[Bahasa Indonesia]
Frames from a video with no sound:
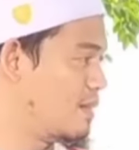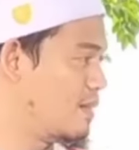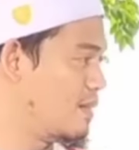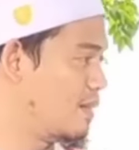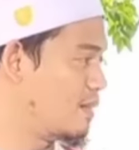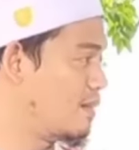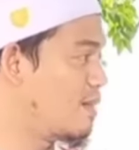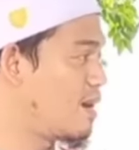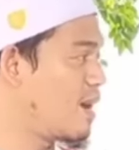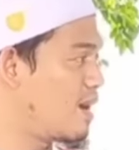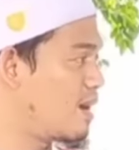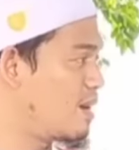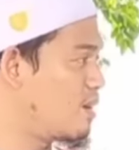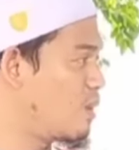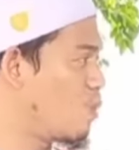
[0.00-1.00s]
Ya
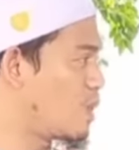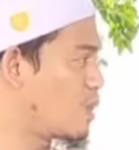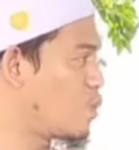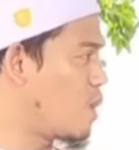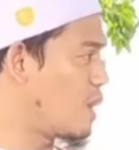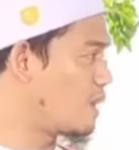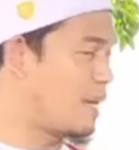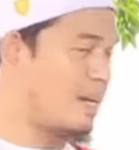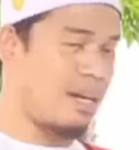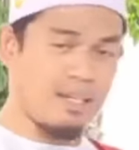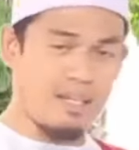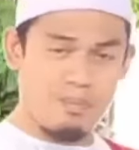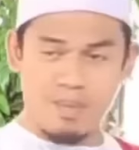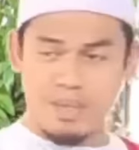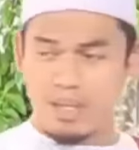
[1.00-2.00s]
tinggal kuat-kuatan
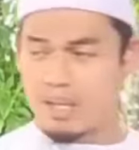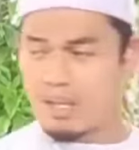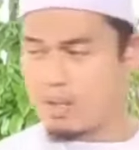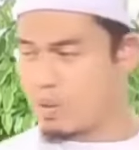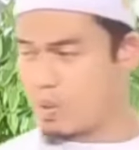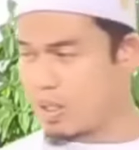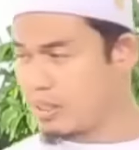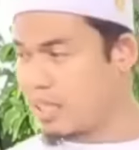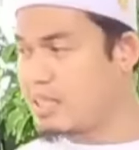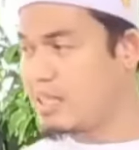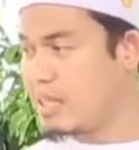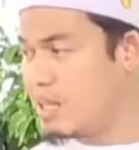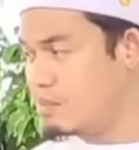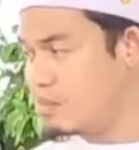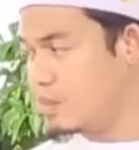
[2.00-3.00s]
aja pakai
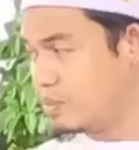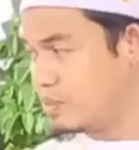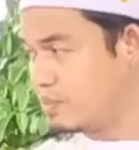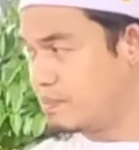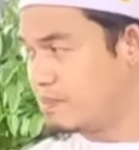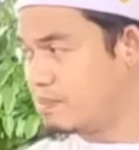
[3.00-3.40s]
kekuatan ilmu.